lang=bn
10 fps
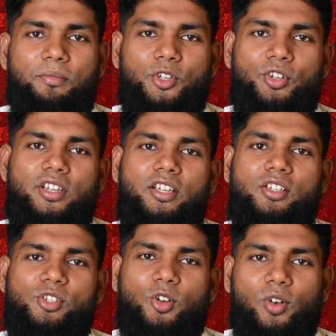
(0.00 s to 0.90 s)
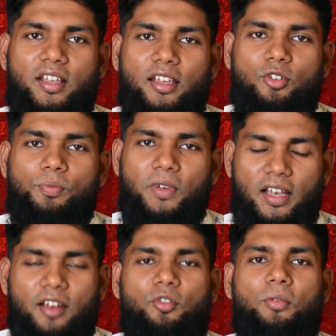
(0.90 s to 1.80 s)
বিষয়টি সকলকে খুব
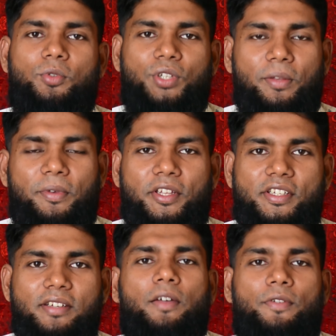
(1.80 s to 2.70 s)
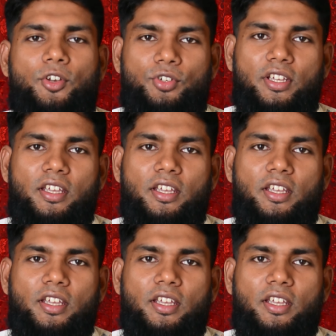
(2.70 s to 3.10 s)
ক্লিয়ার করে বোঝাতে পেরেছি ভিডিওটি